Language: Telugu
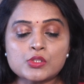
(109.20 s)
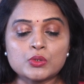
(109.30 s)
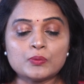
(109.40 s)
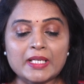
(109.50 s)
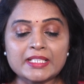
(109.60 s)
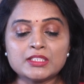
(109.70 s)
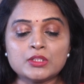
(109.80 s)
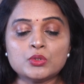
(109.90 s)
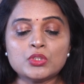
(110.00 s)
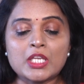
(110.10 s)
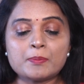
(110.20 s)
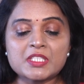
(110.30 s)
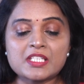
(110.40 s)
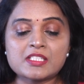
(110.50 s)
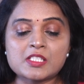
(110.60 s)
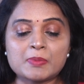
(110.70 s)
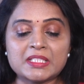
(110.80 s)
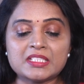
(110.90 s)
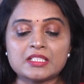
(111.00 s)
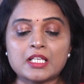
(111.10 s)
సో వైద్యులు హెపటైటిస్
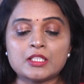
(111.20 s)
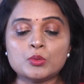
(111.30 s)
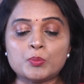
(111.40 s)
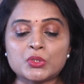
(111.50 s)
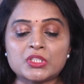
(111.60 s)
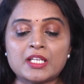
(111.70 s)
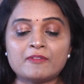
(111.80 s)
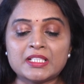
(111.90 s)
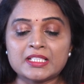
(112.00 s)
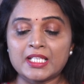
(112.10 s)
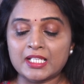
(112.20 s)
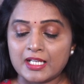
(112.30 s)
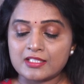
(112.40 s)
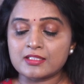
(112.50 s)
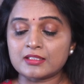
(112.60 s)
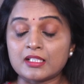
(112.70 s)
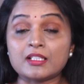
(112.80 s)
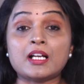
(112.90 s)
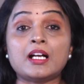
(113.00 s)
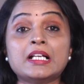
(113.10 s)
బి టీకాను పుట్టిన వెంటనే
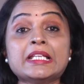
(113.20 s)
ఖచ్చితంగా